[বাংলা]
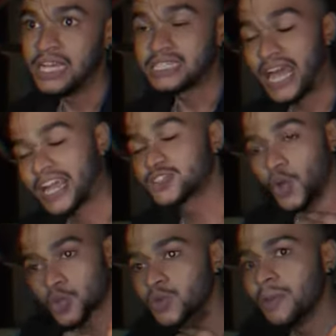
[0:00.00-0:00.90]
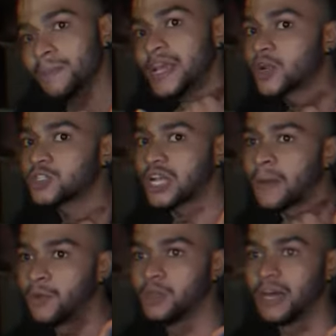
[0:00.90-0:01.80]
তাকে যখন তুমি বিয়ের কথাটা
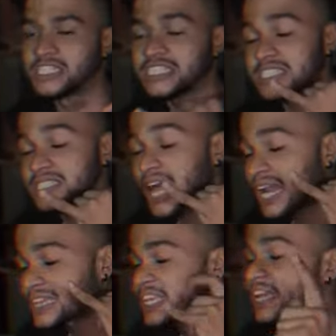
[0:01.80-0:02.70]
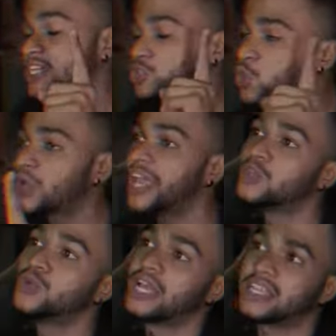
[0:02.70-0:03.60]
বলবাস তার থেকে সুখে এই
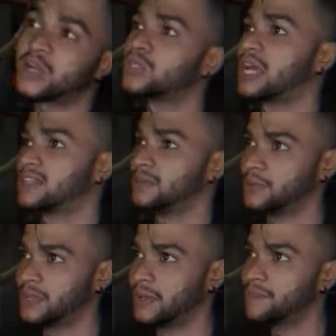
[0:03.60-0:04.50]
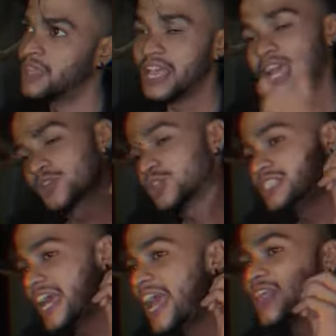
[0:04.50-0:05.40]
দুনিয়াতে কেউ থাকতে পারবে না কিন্তু
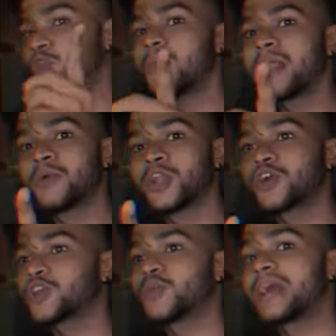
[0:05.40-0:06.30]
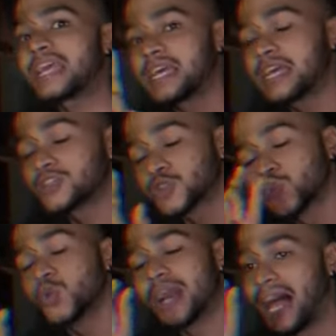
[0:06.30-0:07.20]
যেই তোমার মনে করো তোমাকে
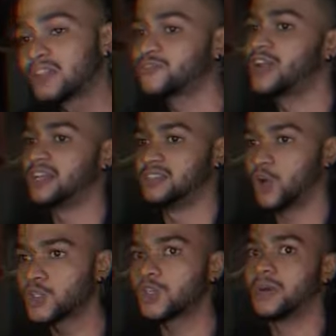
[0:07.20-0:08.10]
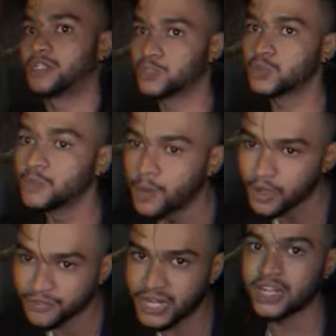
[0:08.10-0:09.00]
শুধু গার্লফ্রেন্ড অথবা শুধু
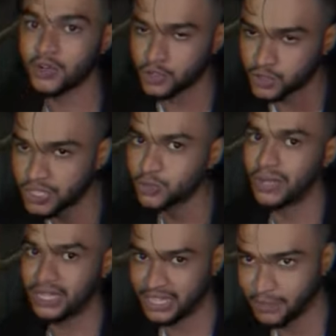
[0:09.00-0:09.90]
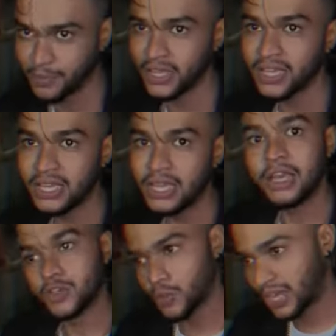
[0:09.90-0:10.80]
বয়ফ্রেন্ডের নজরেই তোমাকে দেখবে
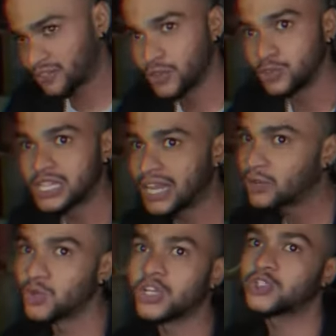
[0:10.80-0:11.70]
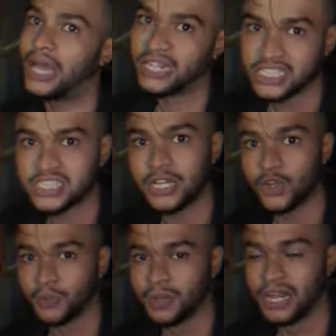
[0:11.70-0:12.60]
তোমাকে ফিউচারে কোনো কিছু আনার চেষ্টা
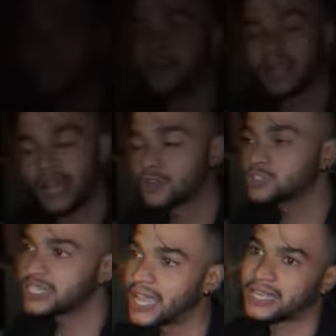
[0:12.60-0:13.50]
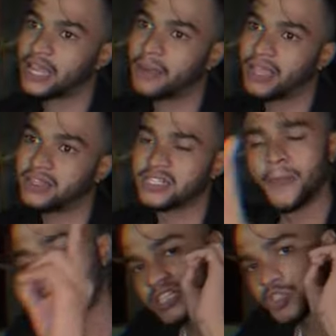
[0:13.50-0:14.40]
করবে না কারণ হচ্ছে একটাই ভাই
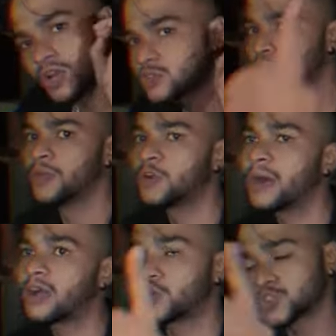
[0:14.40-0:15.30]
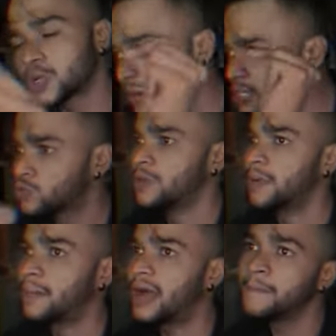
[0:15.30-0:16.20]
ডিপ্রেসড হলে তুমি হবা কষ্ট পাইলে তুমি
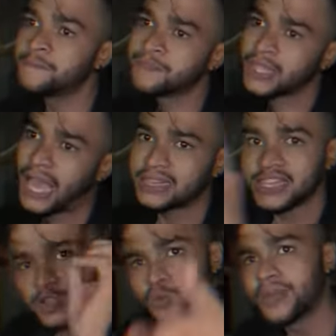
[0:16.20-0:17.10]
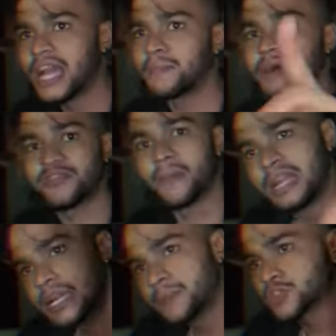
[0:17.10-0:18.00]
পাবা কাঁদলে তুমি কাঁদবা ফ্যামিলি
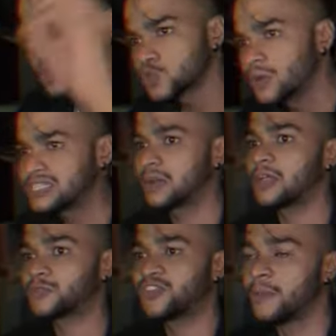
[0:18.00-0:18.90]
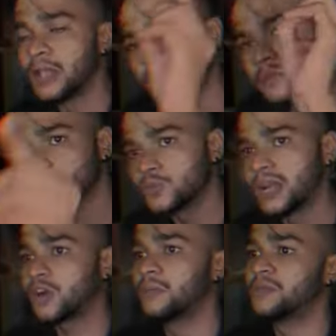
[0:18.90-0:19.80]
ডিপ্রেশন তোমার যাবে ফ্যামিলি প্রবলেম তোমার
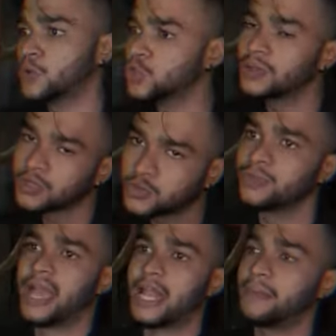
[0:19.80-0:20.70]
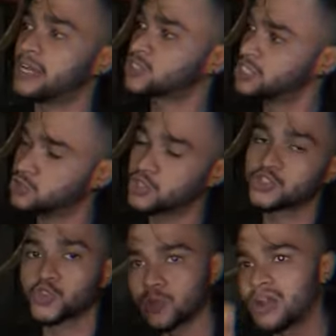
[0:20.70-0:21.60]
হবে বন্ধু বান্ধব তুমি হারাইবা
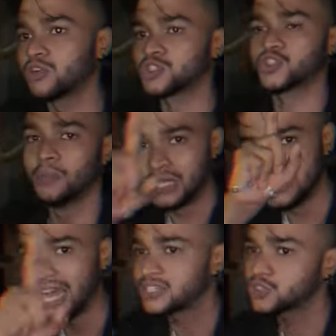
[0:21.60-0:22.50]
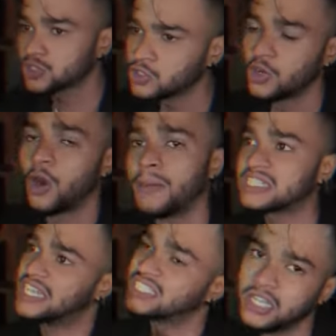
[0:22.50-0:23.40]
সিচুয়েশন তোমার নষ্ট হবে যার জন্য হবে
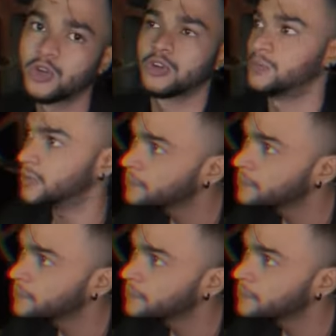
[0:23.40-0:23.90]
সে চিল করবে